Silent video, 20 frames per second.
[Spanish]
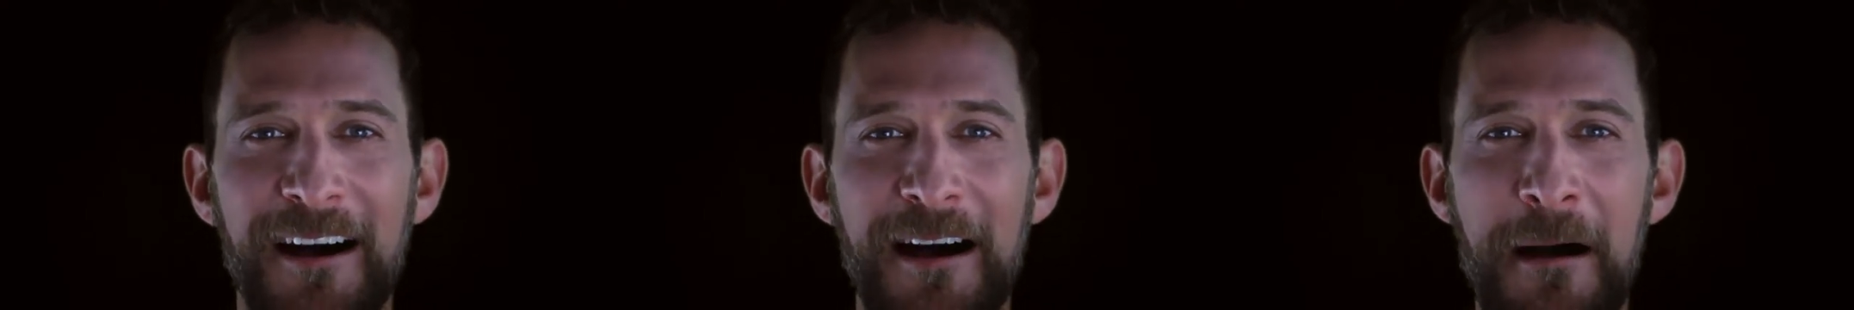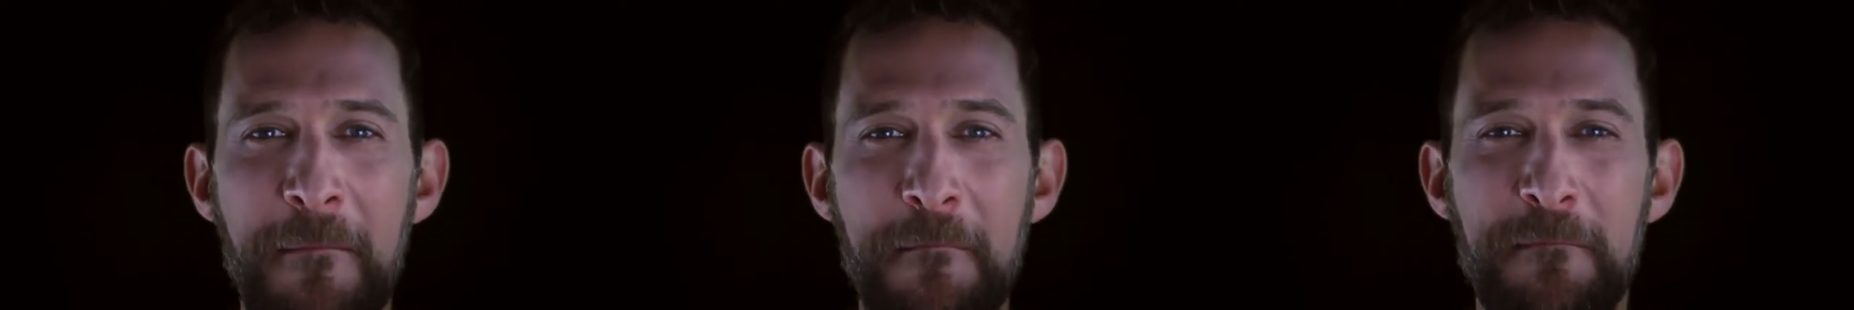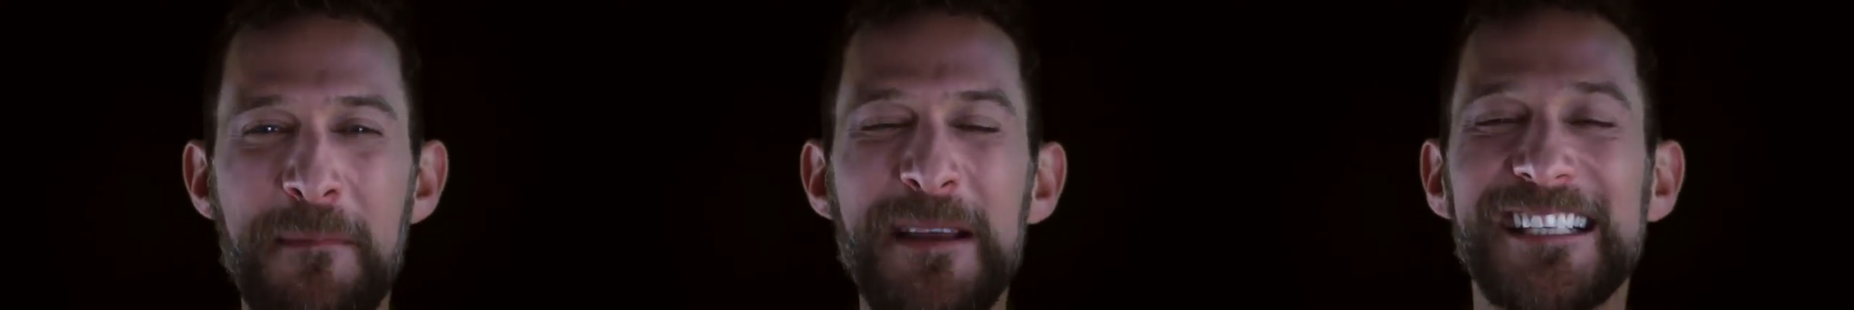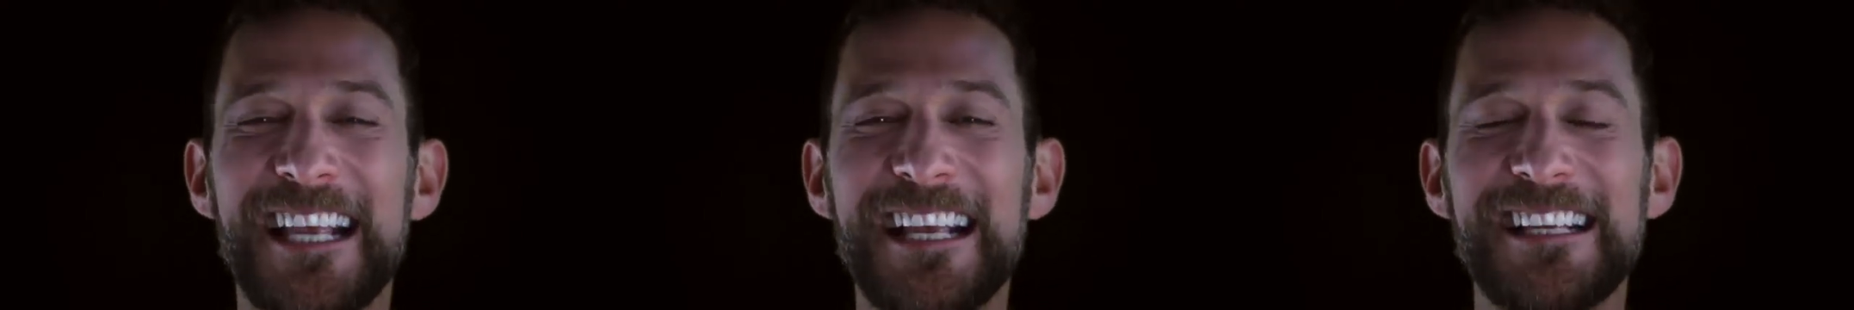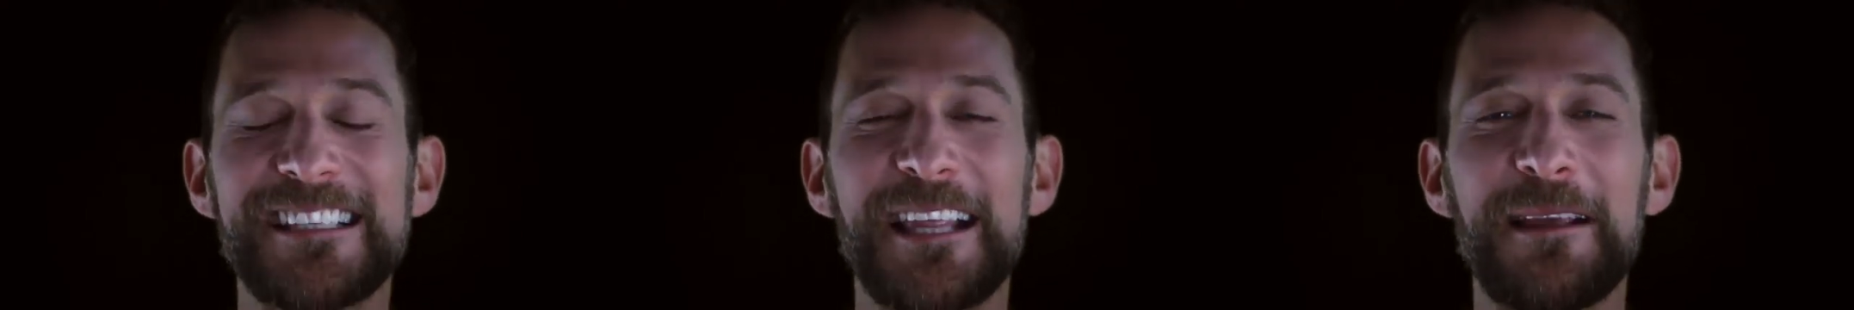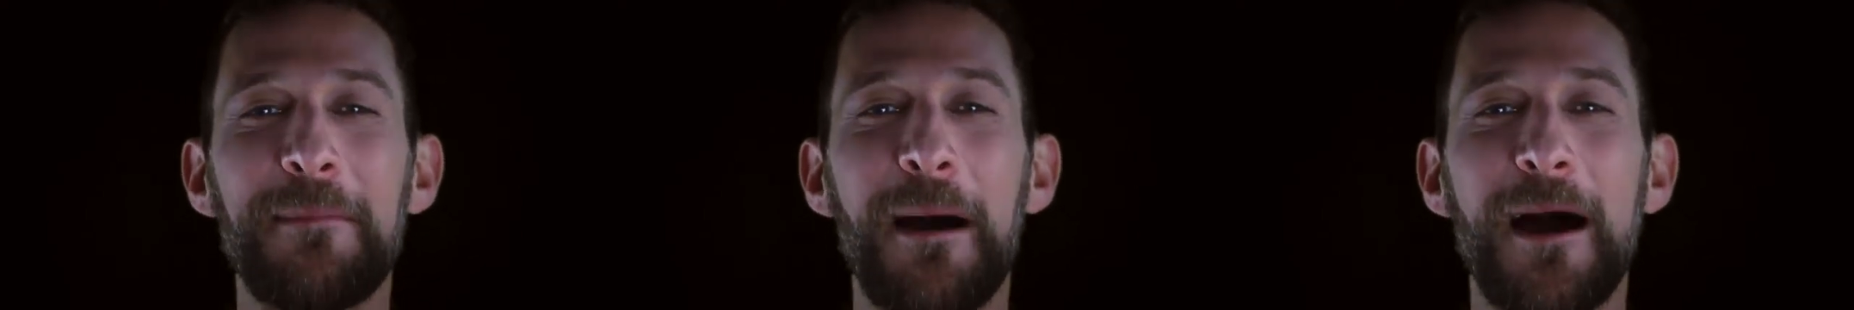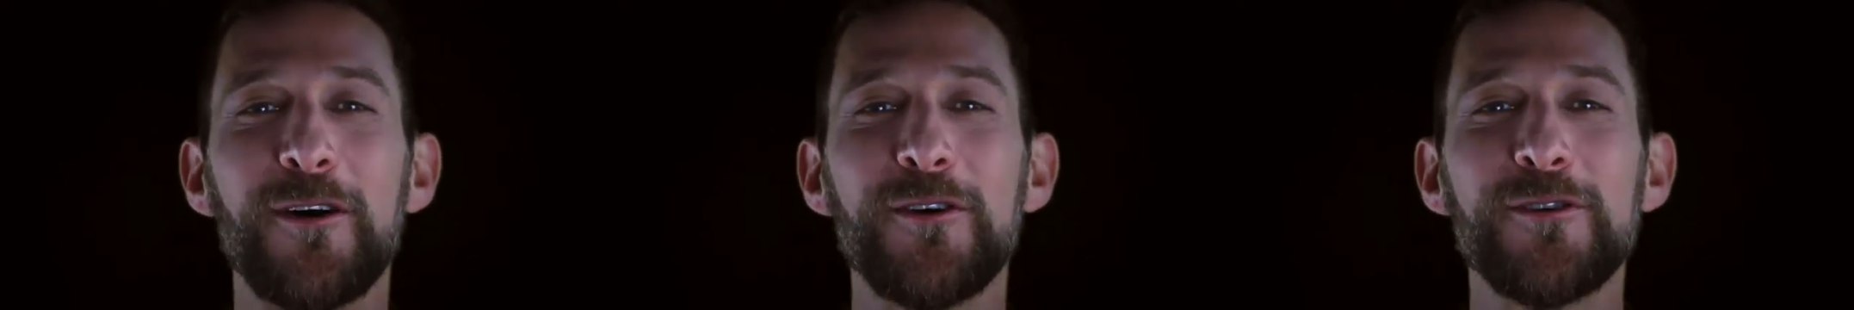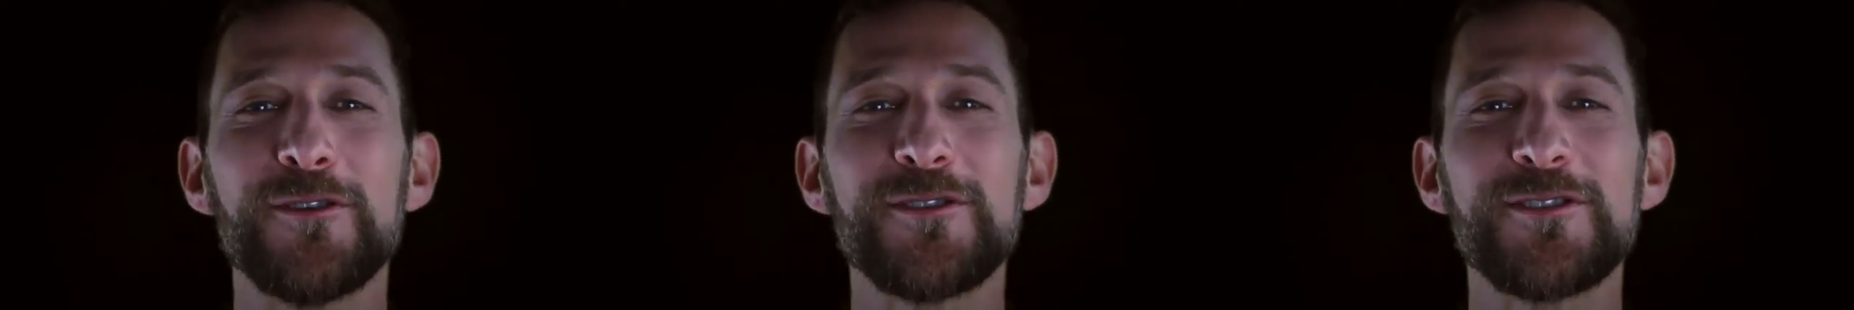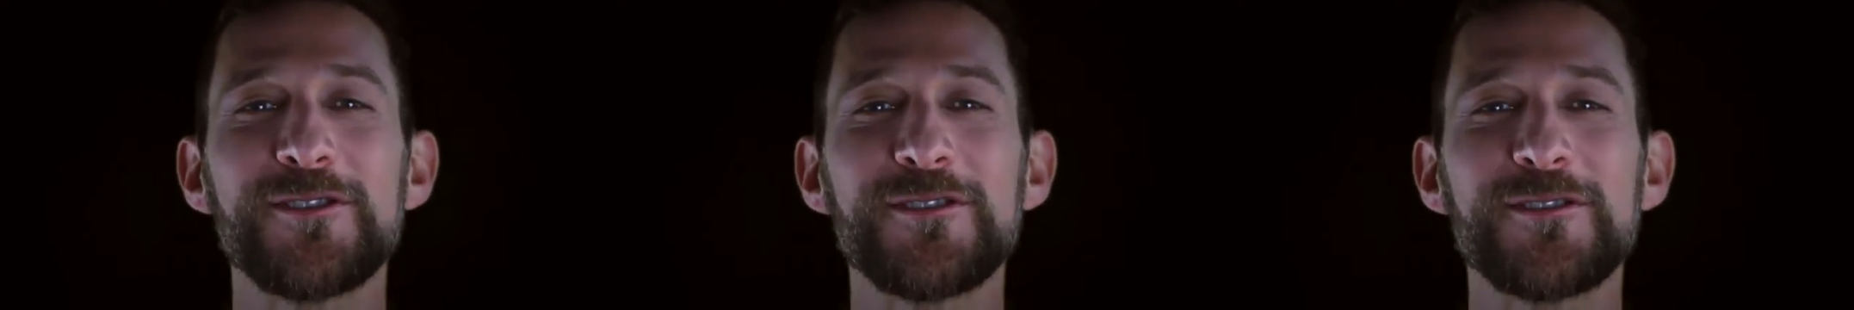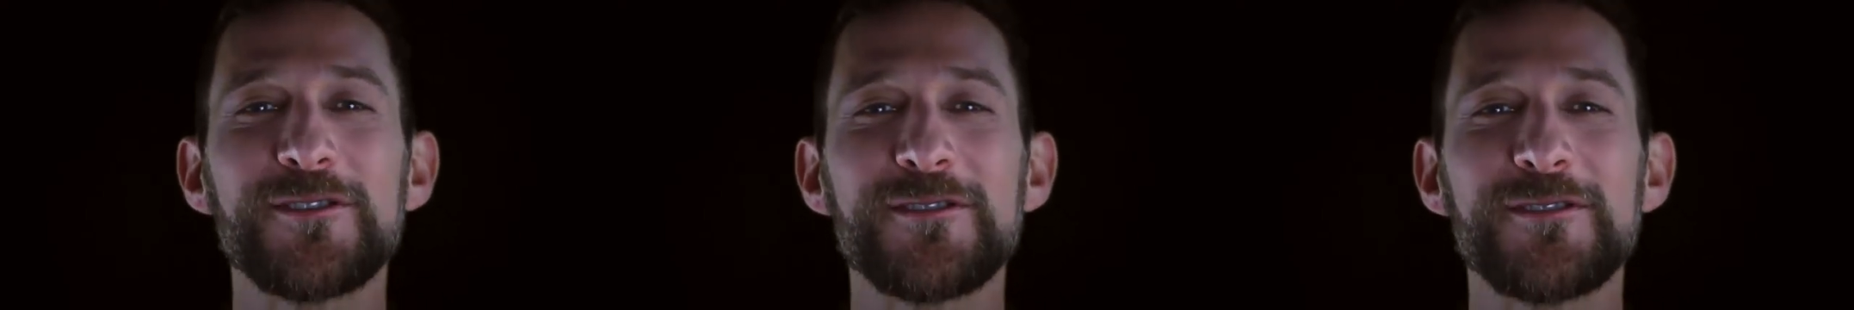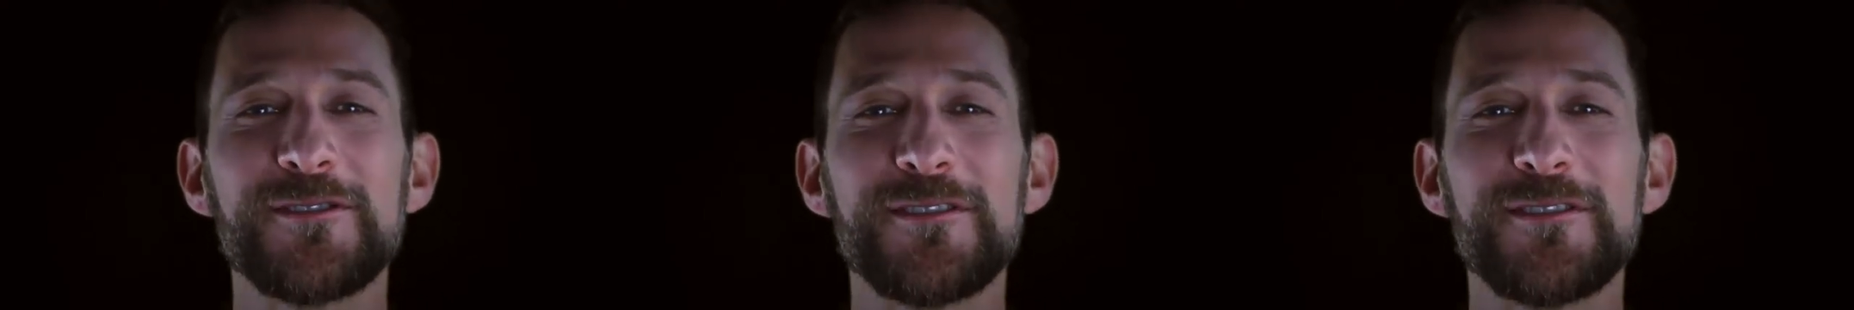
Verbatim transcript: Mis estimados